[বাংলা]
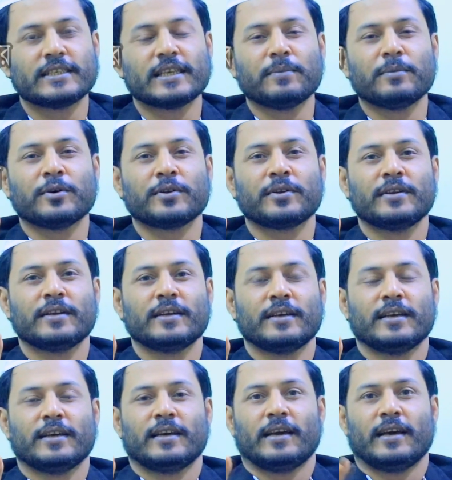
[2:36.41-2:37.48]
যেমন
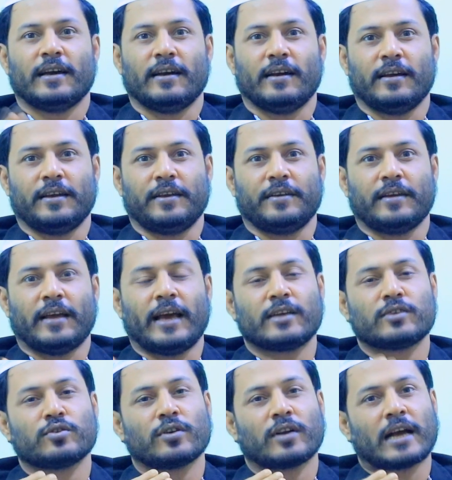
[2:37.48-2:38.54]
এই
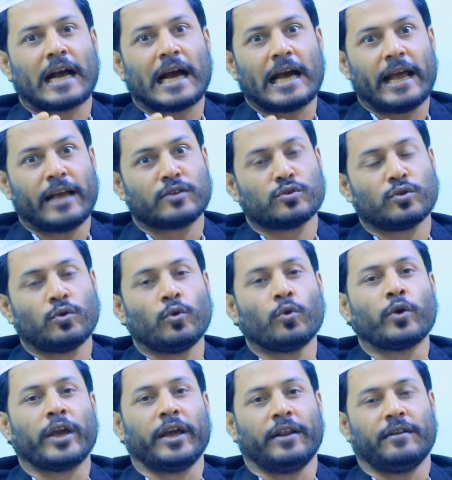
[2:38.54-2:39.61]
একজন একজন
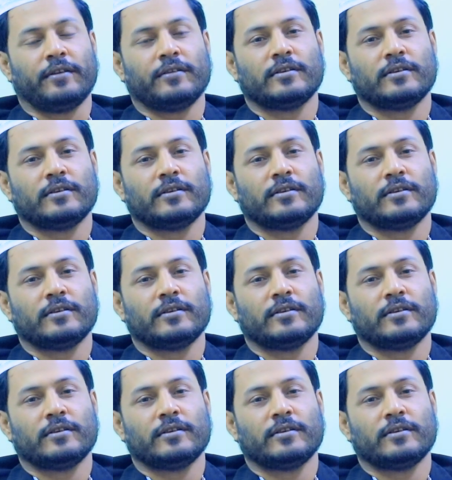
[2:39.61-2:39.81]
লোকের